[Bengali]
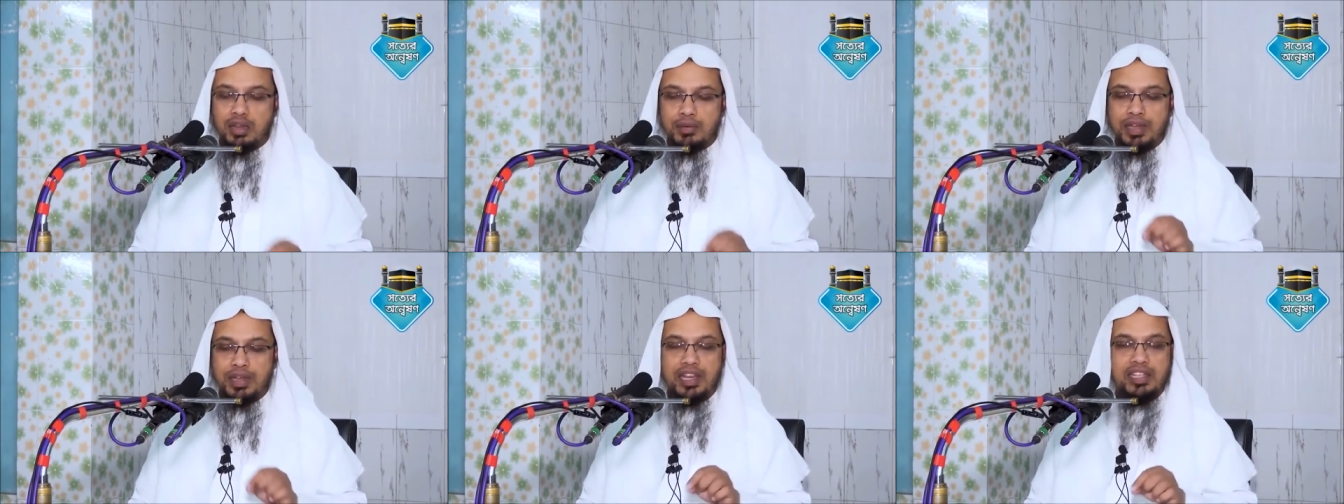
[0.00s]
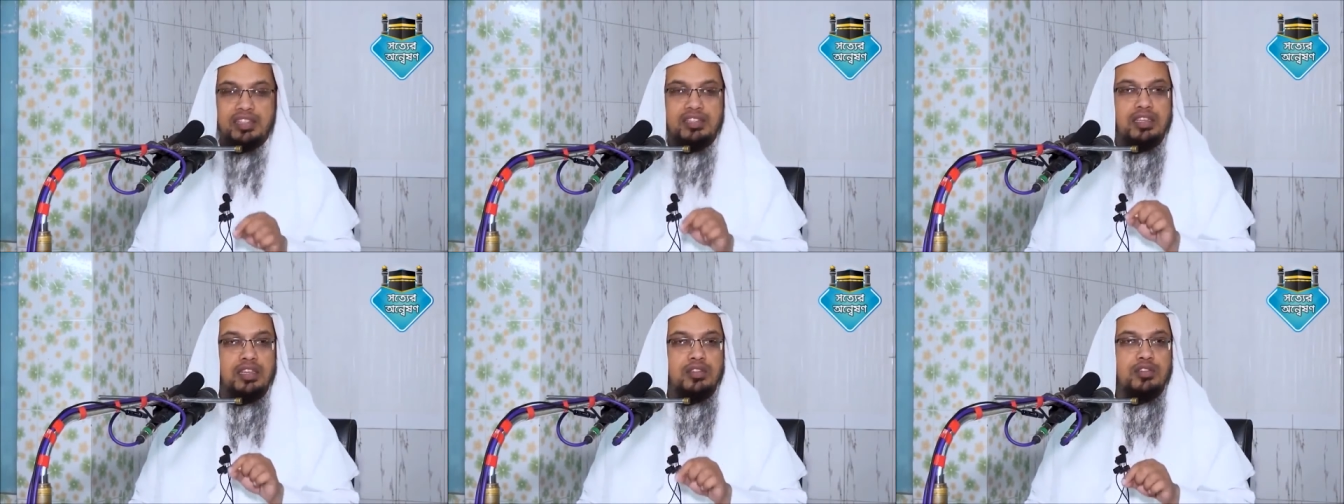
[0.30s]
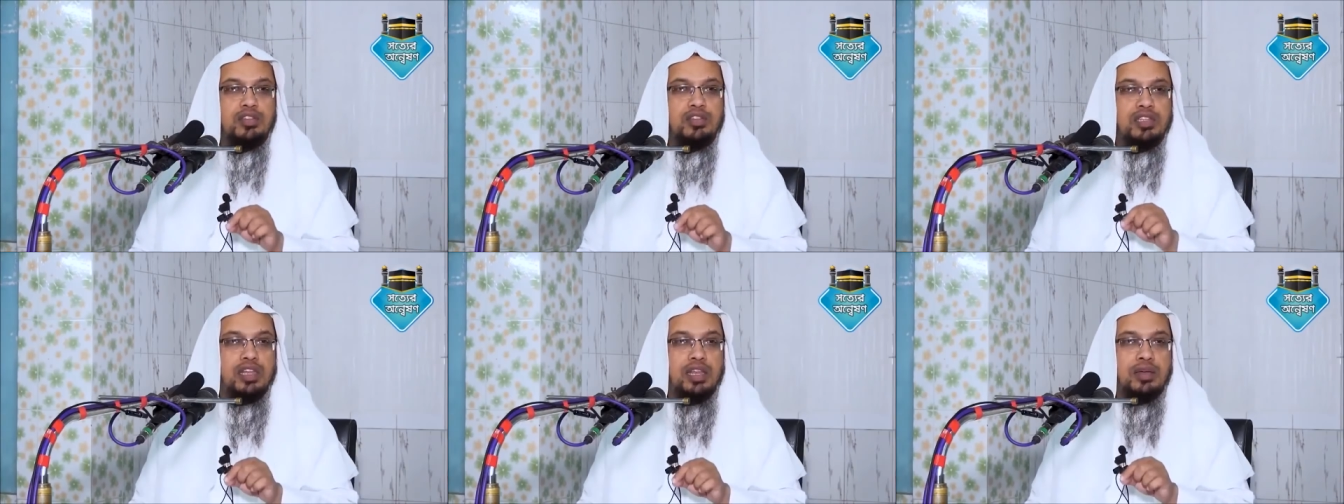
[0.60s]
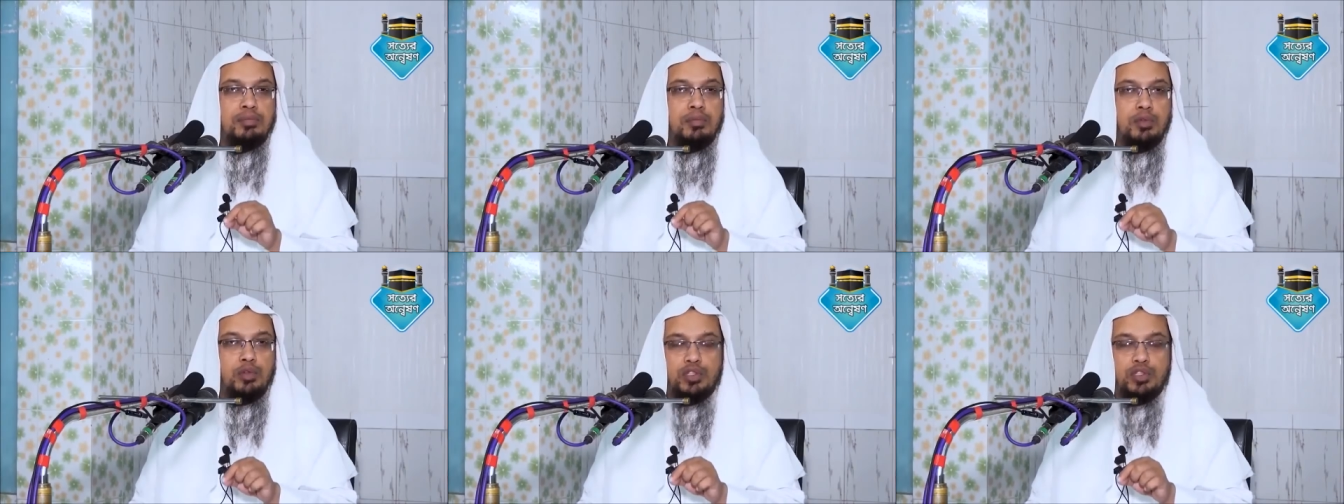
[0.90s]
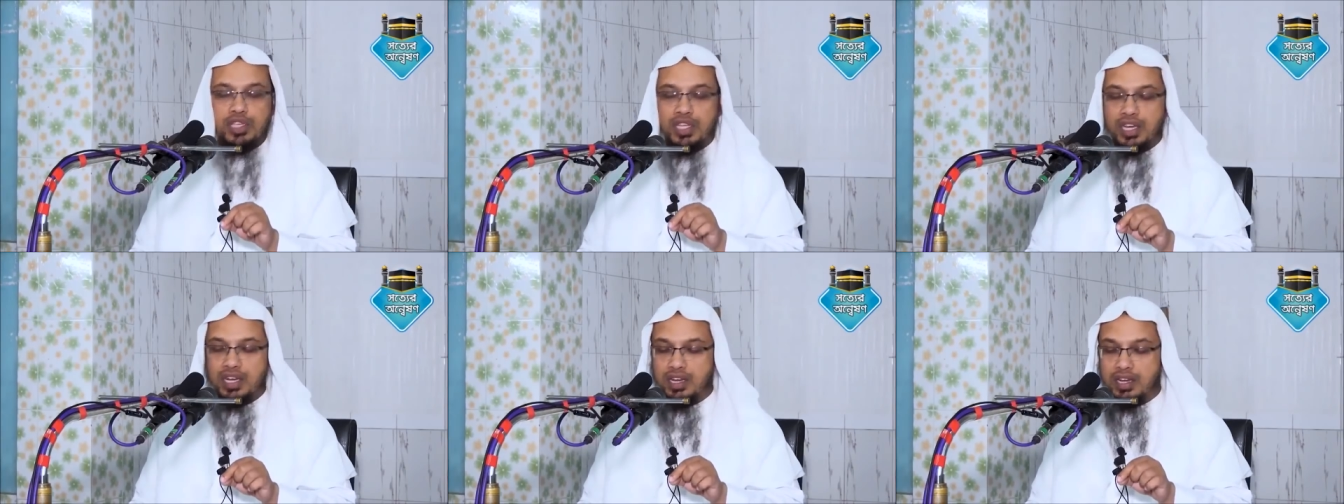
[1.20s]
নবী আলাইসালাম
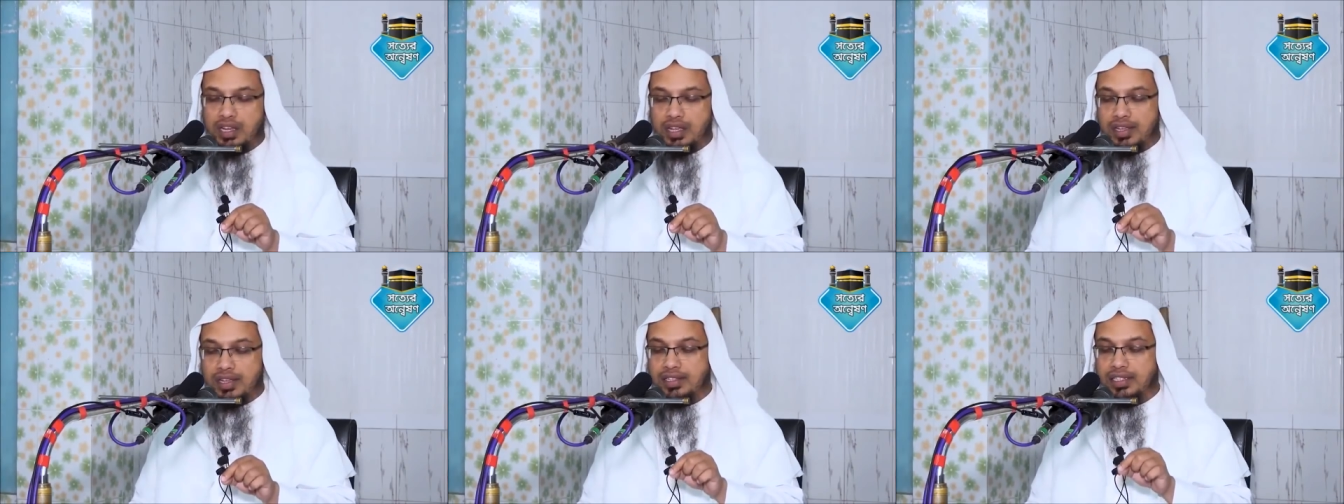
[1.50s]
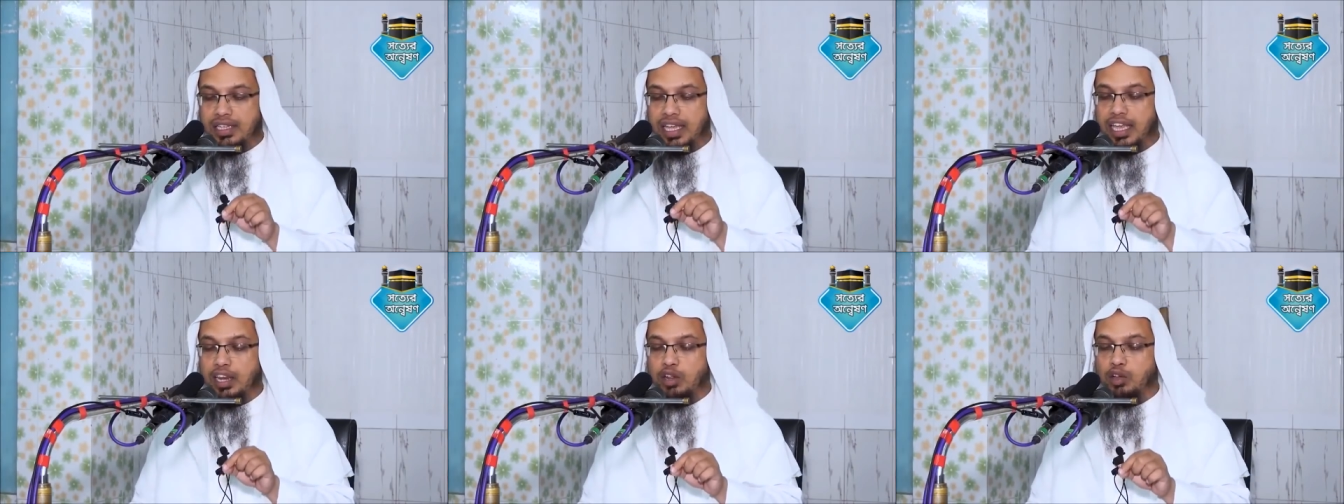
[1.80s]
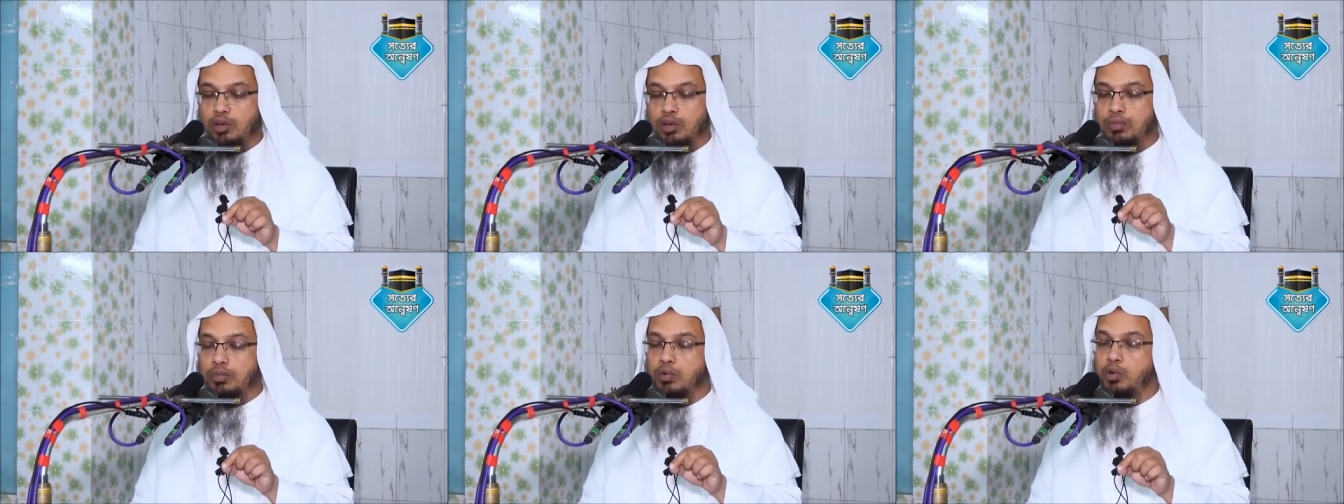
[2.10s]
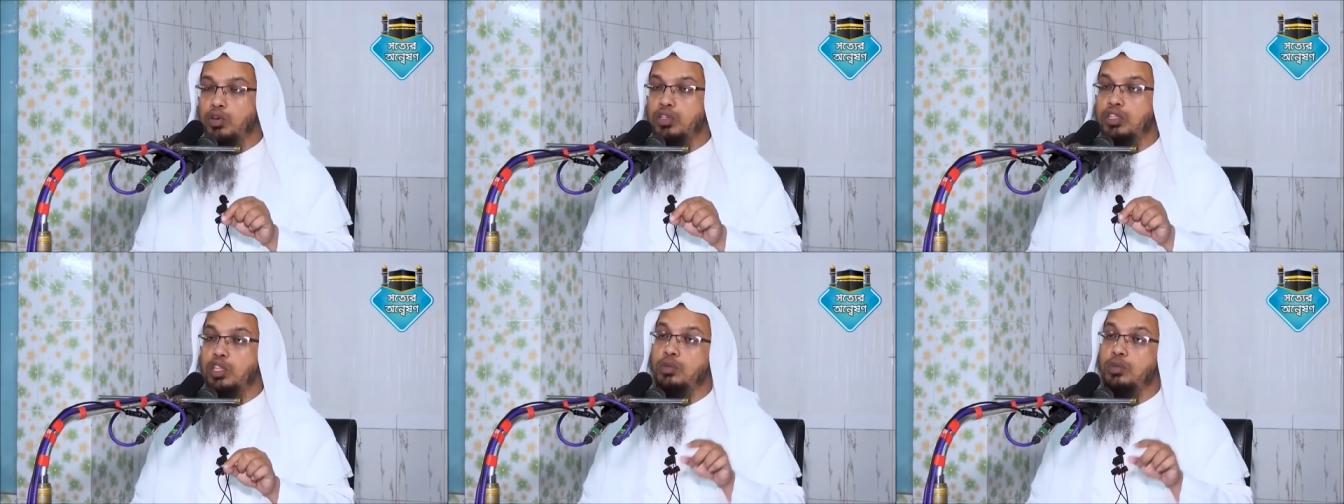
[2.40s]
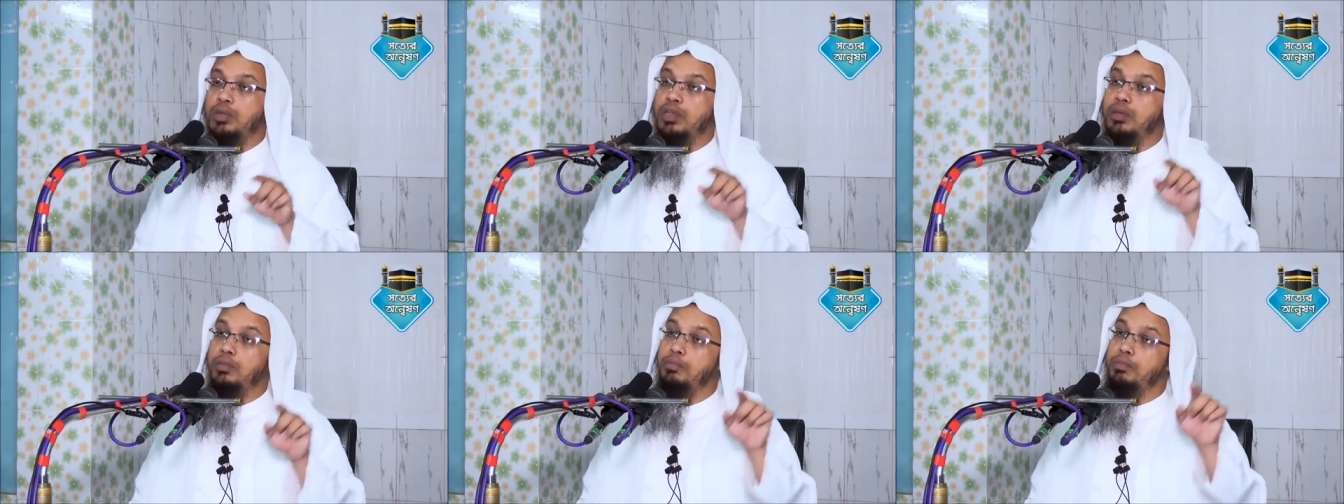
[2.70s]
বলছেন যে এরকম মুহূর্তে
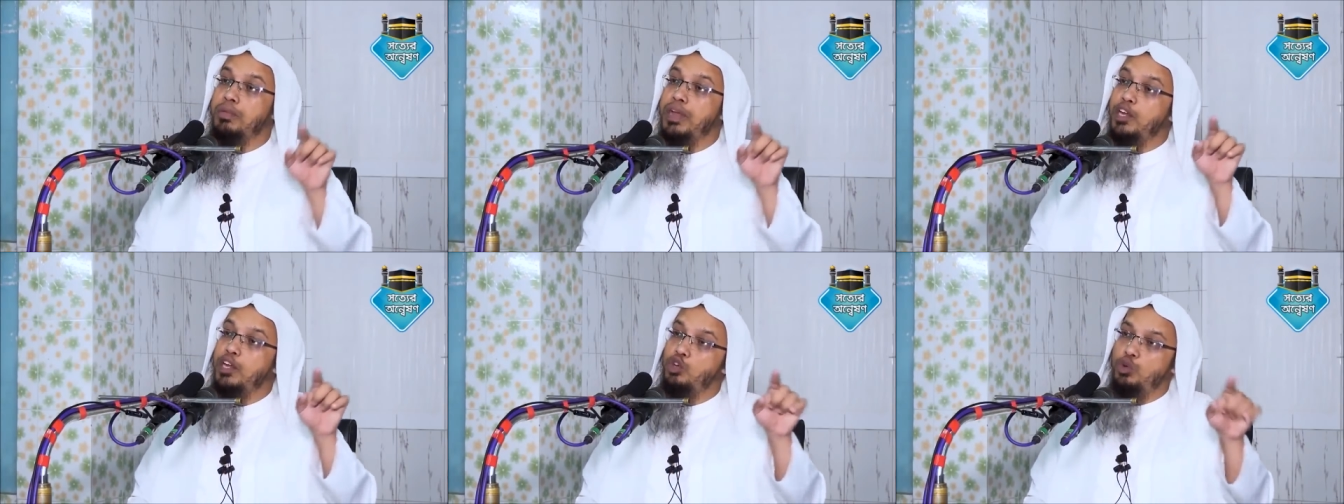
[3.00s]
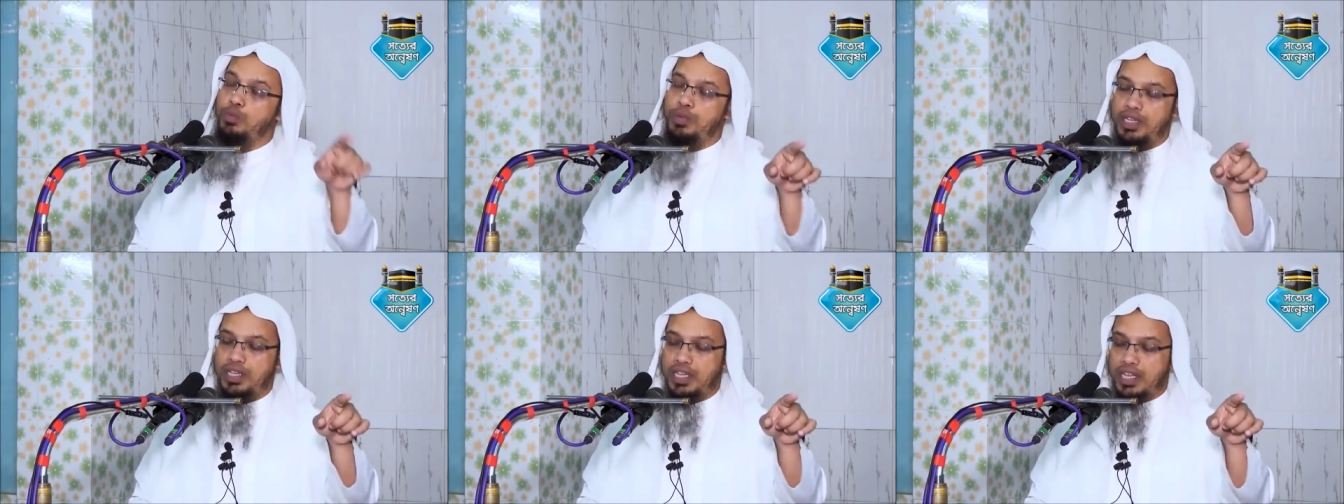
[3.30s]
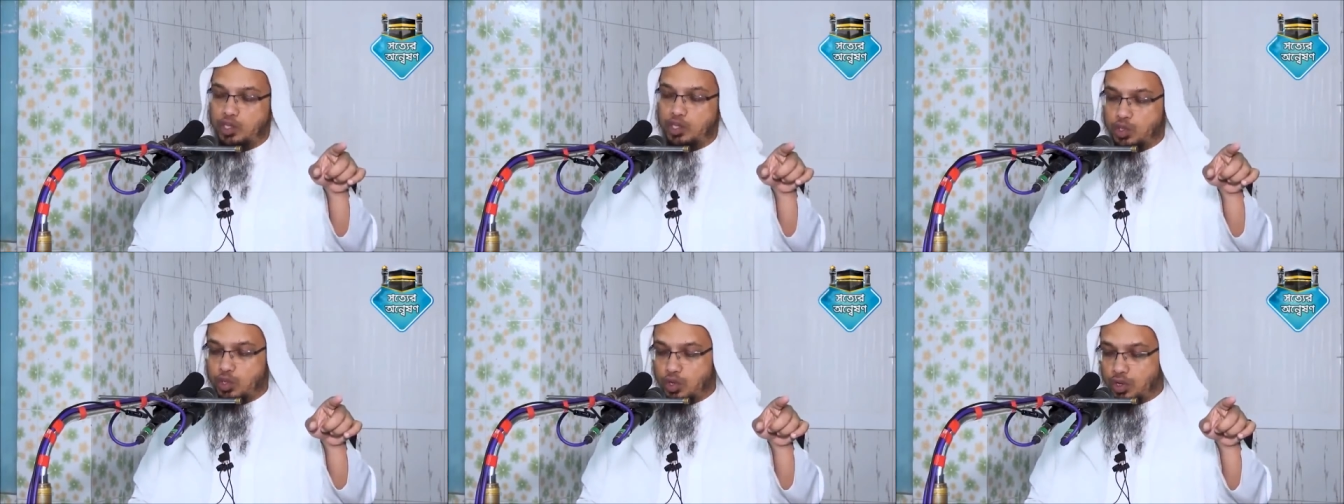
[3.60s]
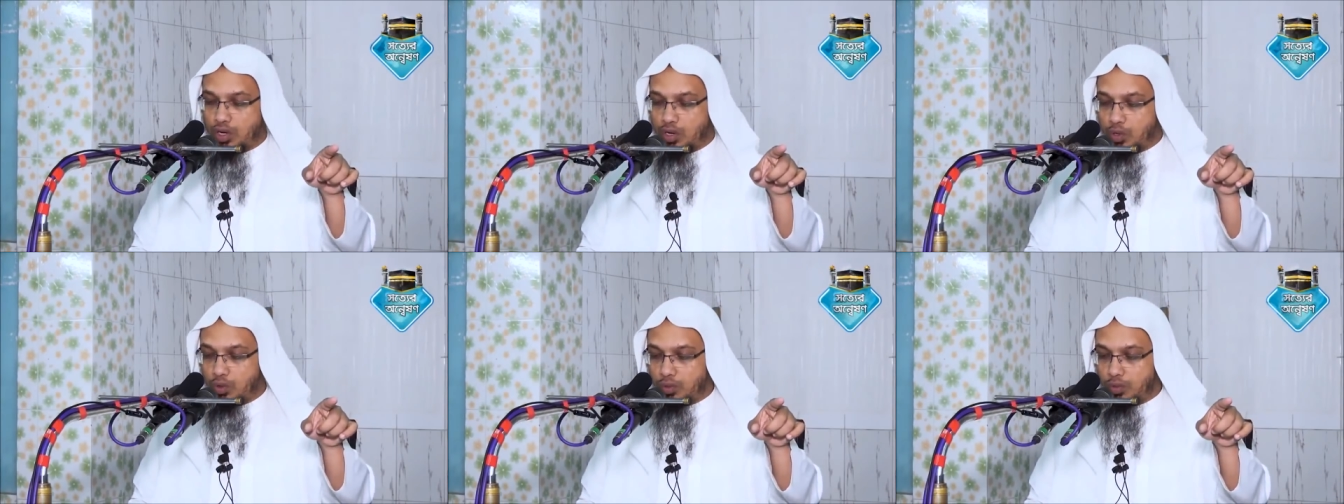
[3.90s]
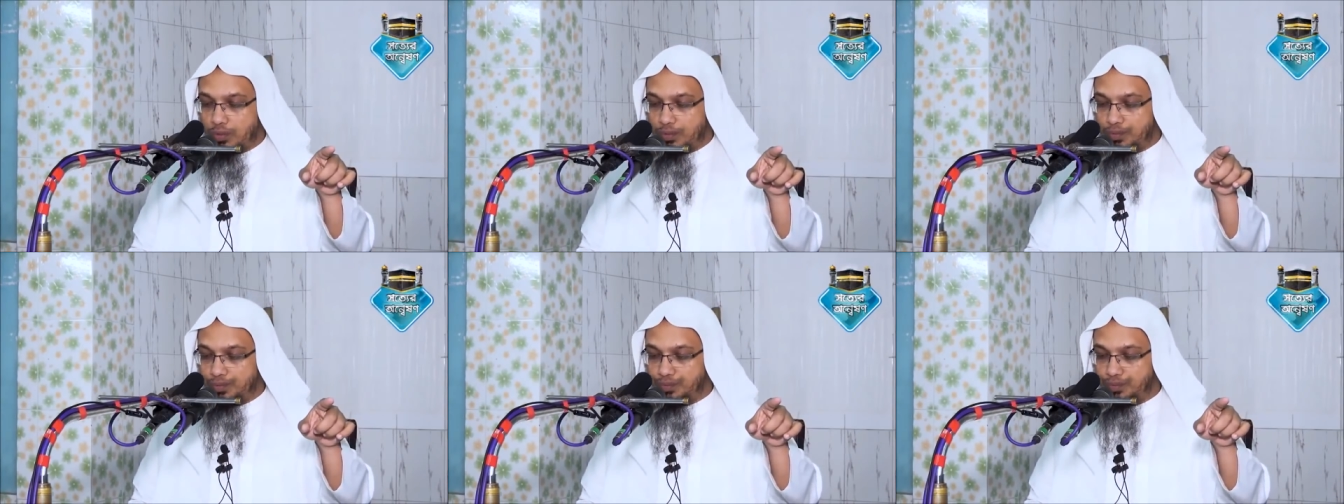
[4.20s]
তুমি বেডরুমে গিয়ে আশ্রয় নাও